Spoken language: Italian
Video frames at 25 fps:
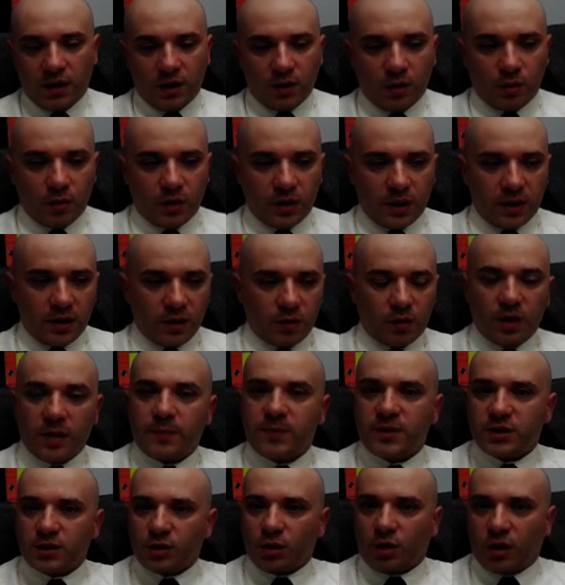con, con le
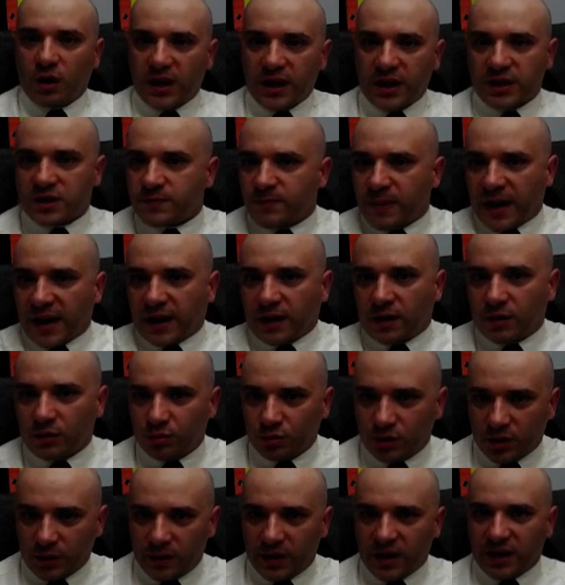pistole e sparano
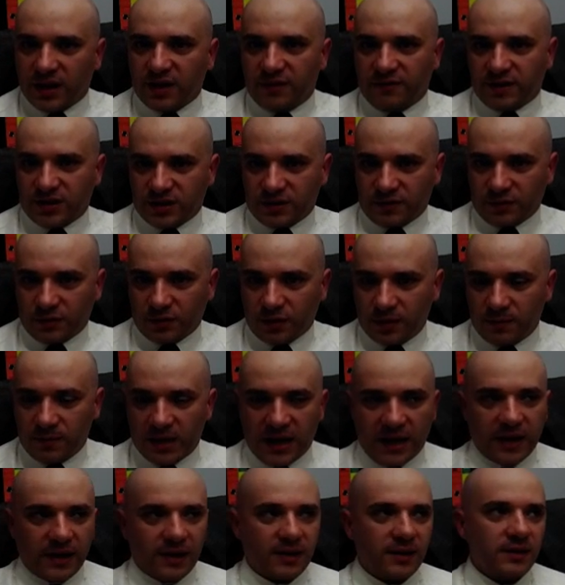tutti quelli che gli facevano del
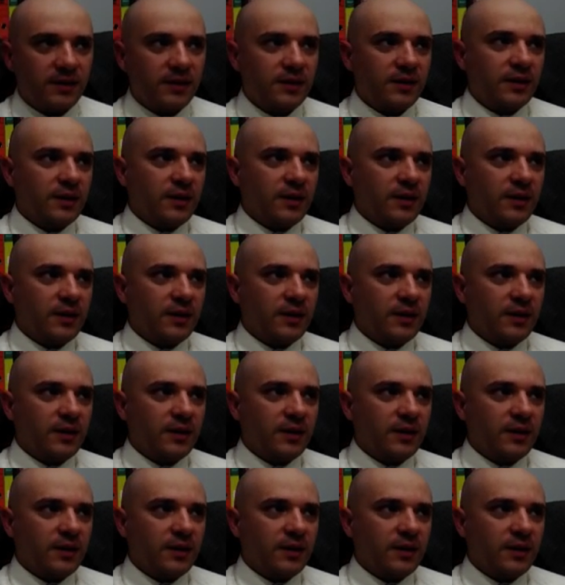male